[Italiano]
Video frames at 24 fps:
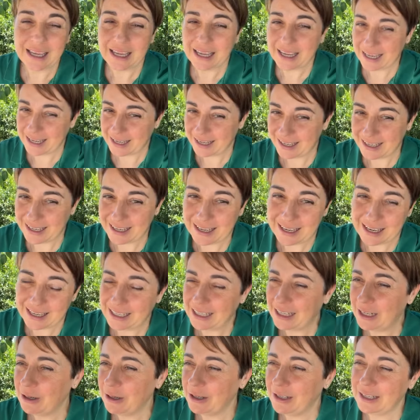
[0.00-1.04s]
eh, e, e
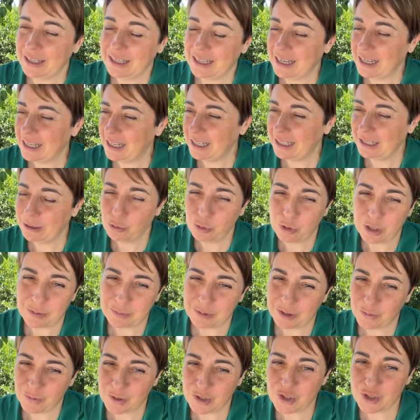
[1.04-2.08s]
nel, negli
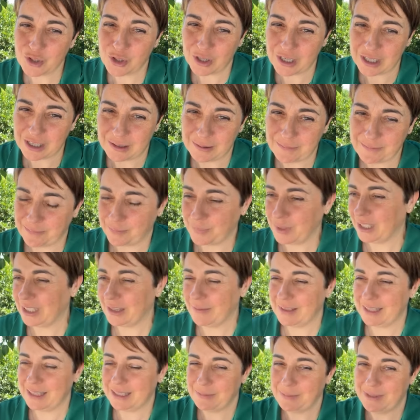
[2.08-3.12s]
ultimi due giorni
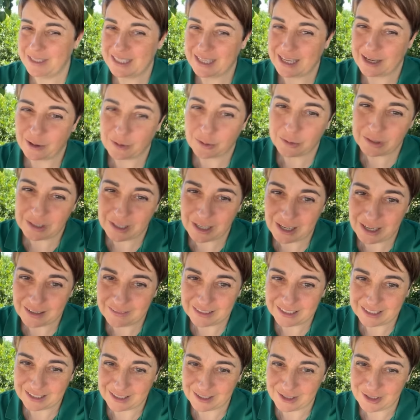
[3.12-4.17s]
praticamente mi si è rotta la
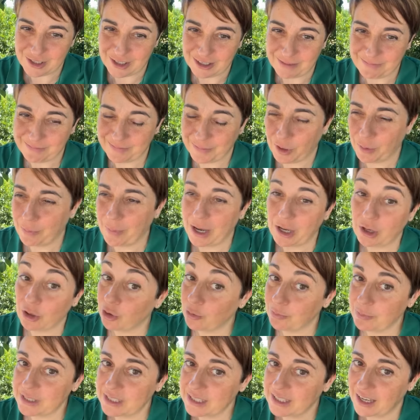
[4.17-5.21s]
lavatrice, ormai oh, io
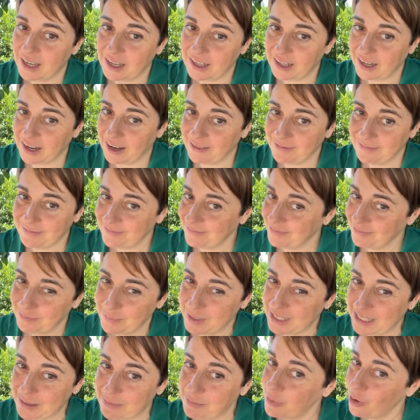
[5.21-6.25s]
non mi scarica,
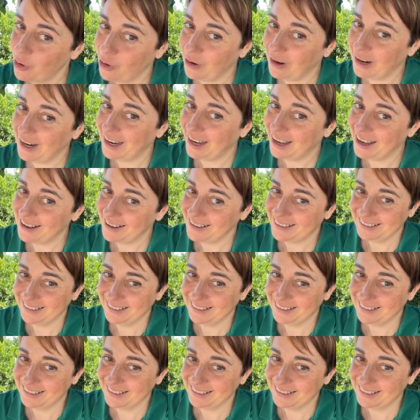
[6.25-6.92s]
mi si blocca